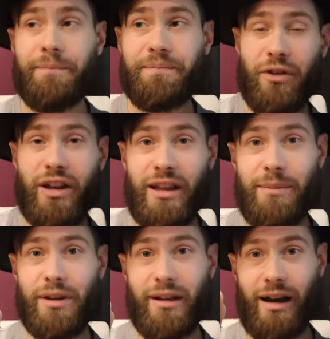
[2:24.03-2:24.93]
вы
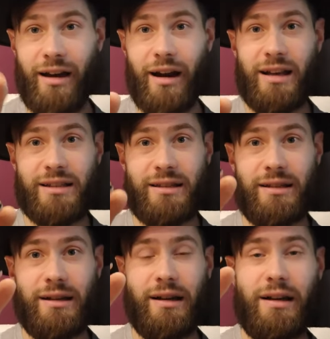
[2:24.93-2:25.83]
именно как раз
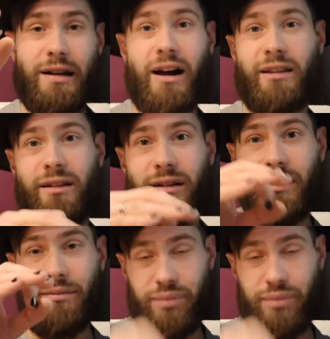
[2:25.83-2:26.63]
э, фан э,